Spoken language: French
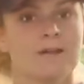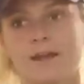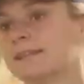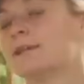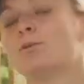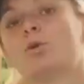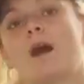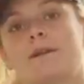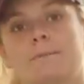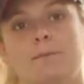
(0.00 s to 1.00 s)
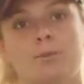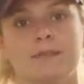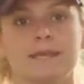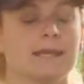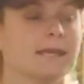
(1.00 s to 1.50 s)
faire des concours avec mes
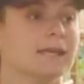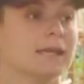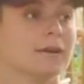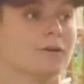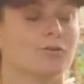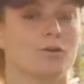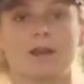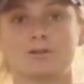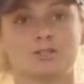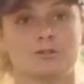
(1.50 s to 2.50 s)
poneys et euh, voilà,